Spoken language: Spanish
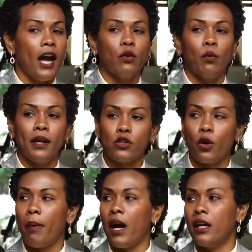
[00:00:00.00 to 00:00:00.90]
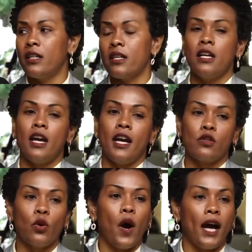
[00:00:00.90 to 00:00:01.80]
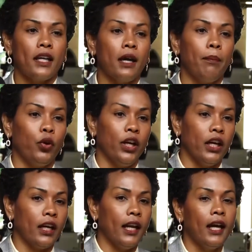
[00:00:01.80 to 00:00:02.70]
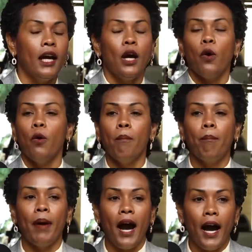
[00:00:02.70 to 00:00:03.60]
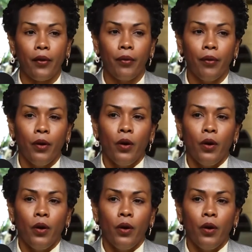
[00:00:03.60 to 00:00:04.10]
en nuestro país y esto hay que ponerle un paro.